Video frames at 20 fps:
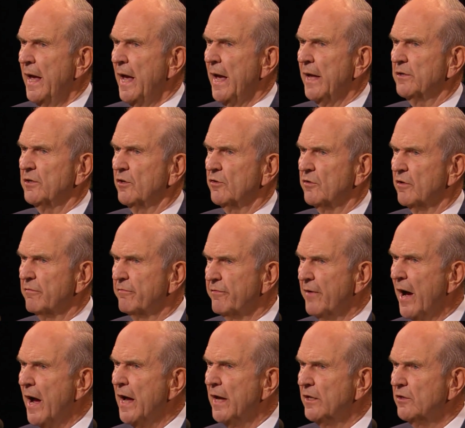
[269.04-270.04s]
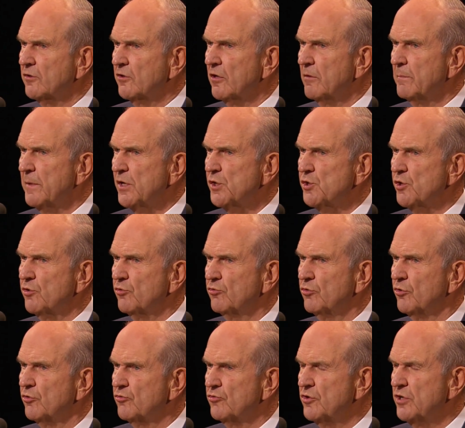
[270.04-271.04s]
それぞれの預言者は、主
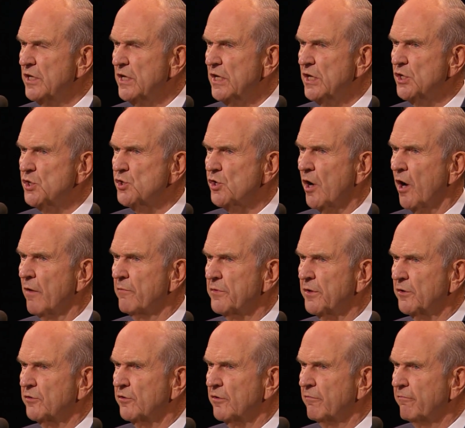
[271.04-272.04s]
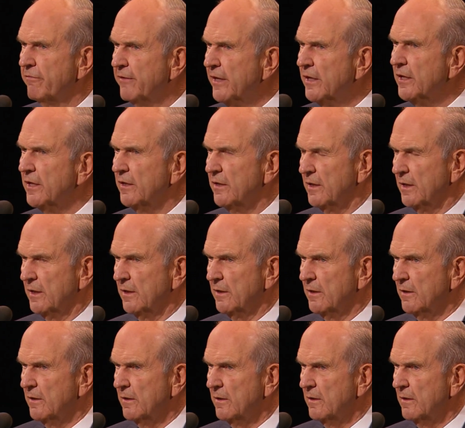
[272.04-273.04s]
イエス・キリストの神聖と教義
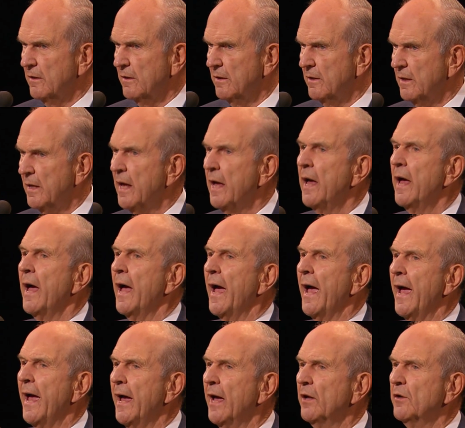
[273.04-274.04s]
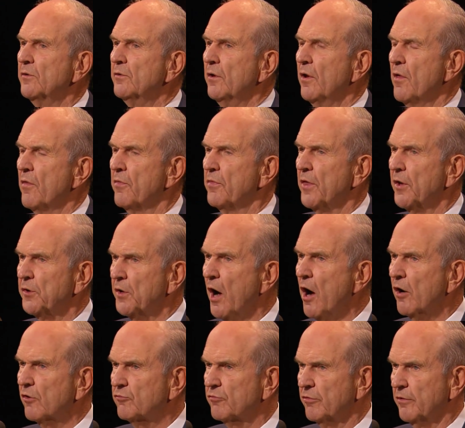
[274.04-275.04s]
を教える使命を負ってい
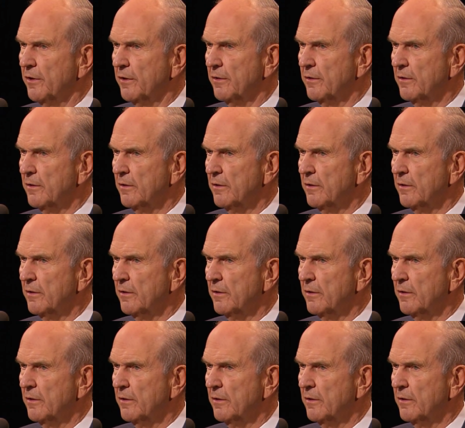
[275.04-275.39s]
ました。